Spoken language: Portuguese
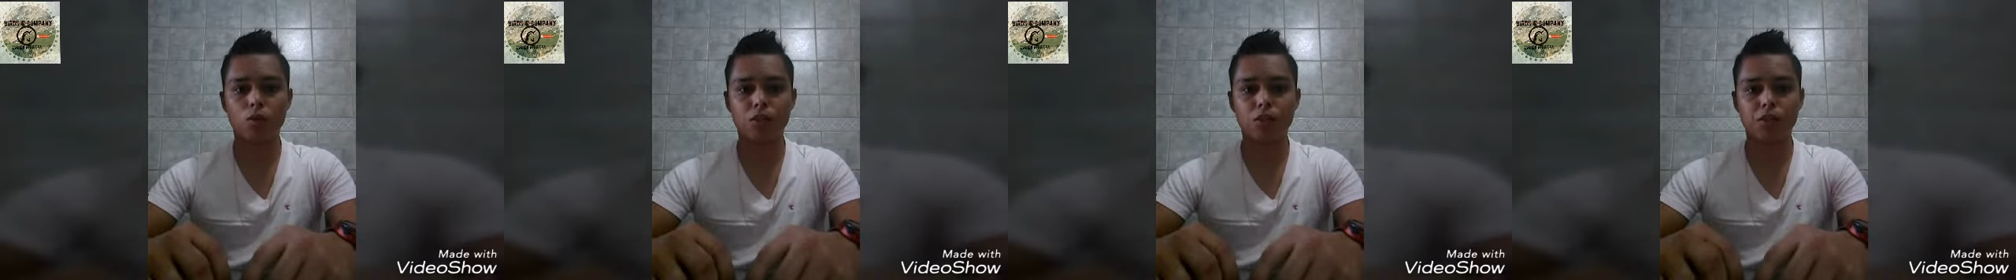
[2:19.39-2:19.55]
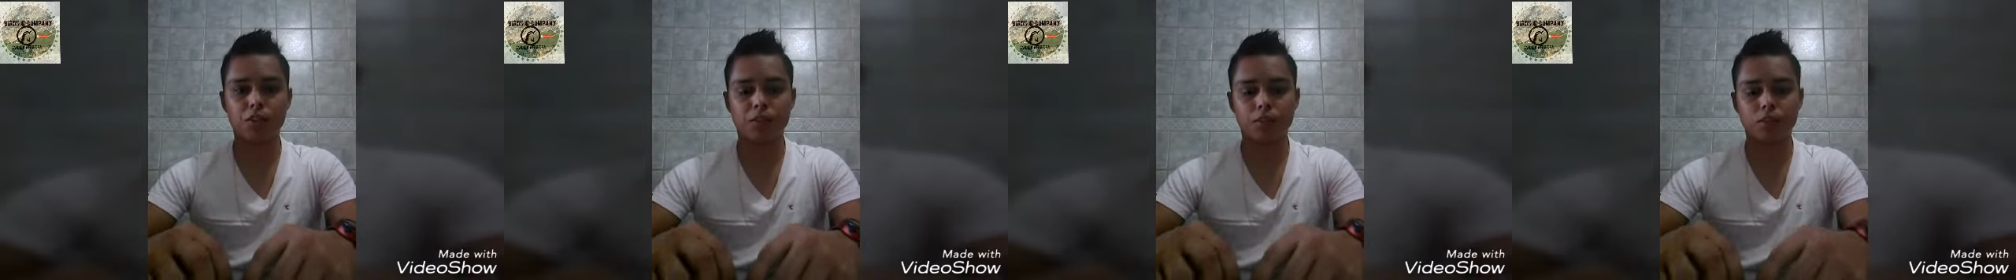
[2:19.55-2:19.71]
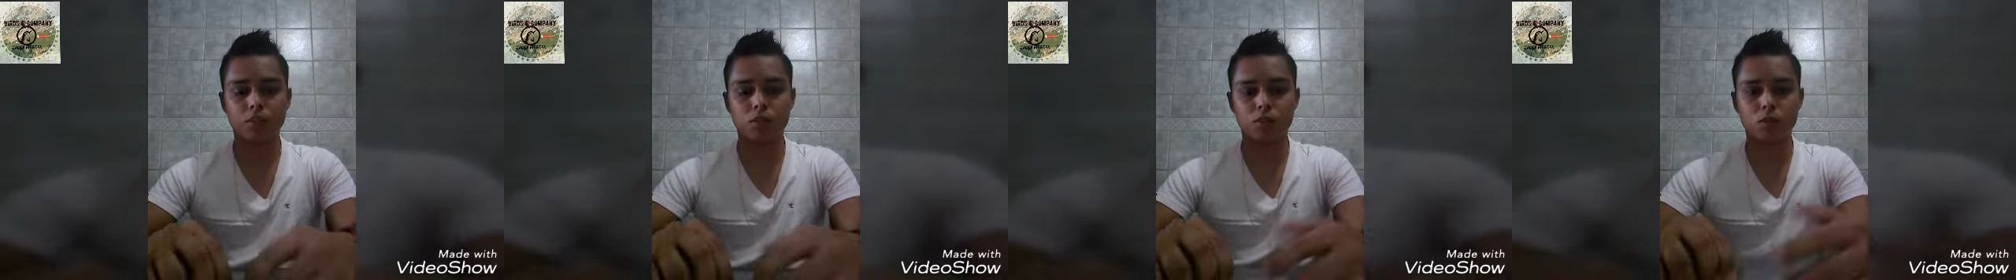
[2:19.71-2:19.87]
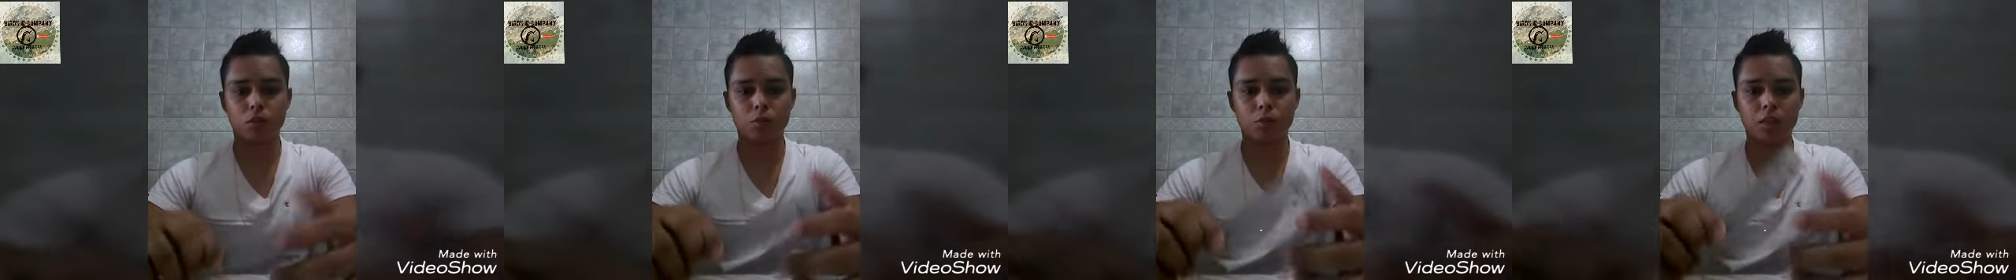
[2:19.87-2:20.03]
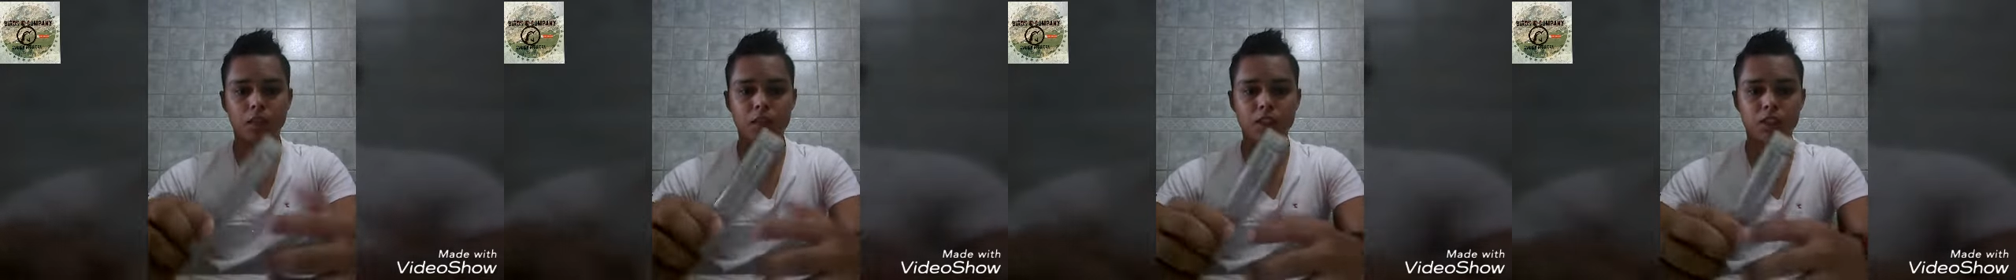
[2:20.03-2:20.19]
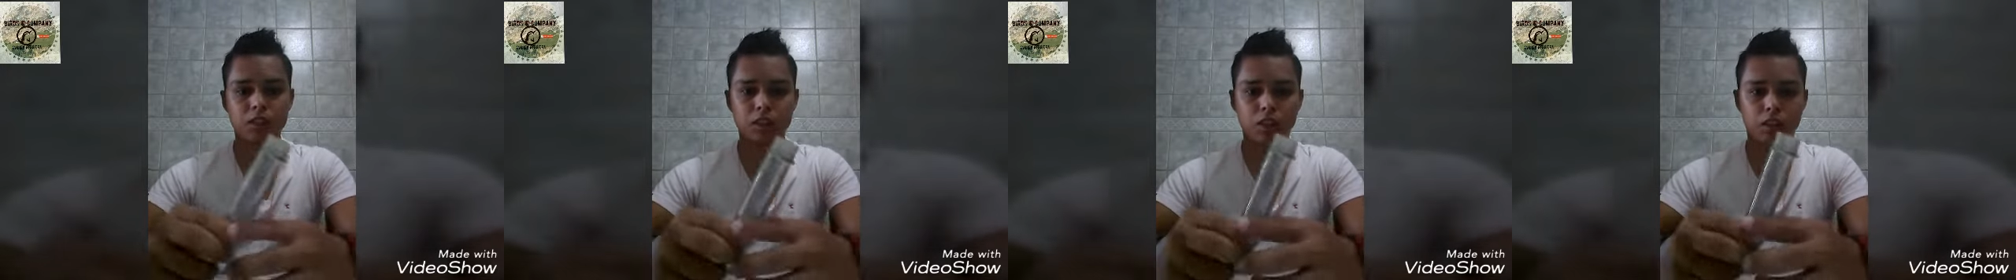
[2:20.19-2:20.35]
hoje
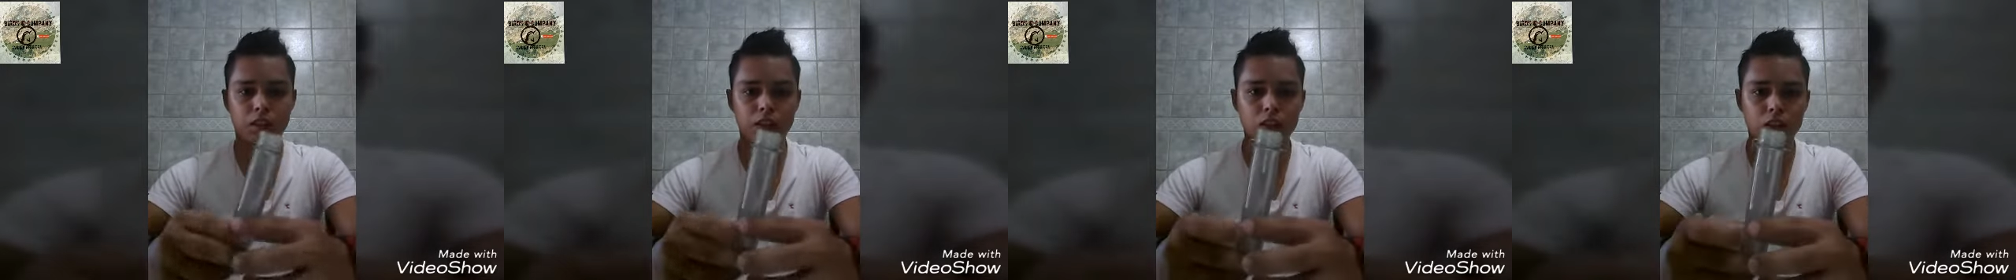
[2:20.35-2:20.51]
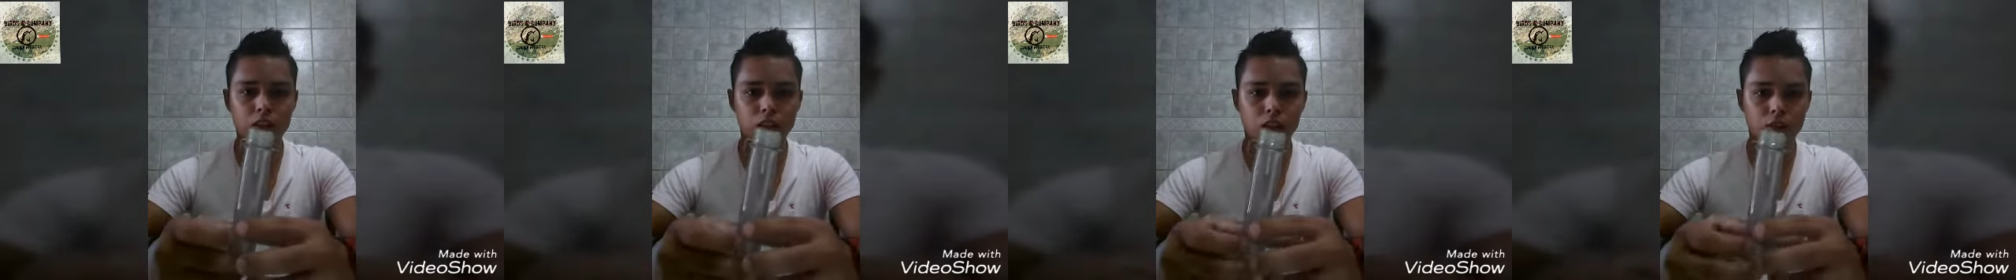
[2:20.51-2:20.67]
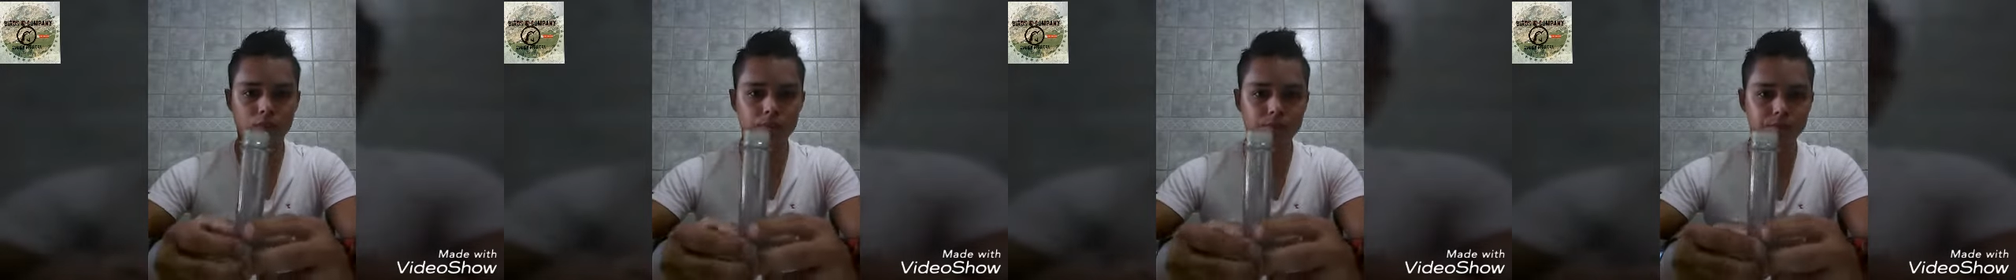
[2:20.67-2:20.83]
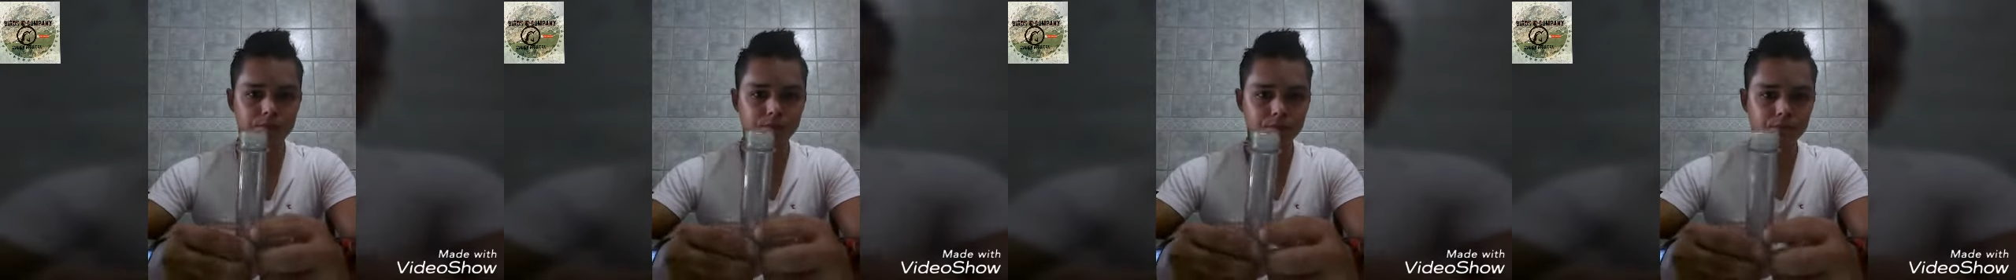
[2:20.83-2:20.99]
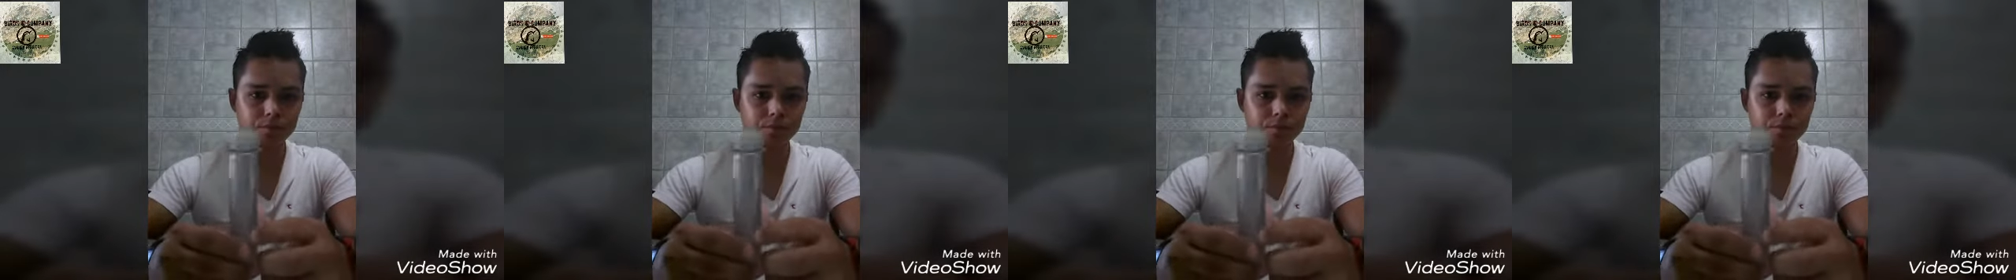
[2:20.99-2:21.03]
sobre isso aqui, ó.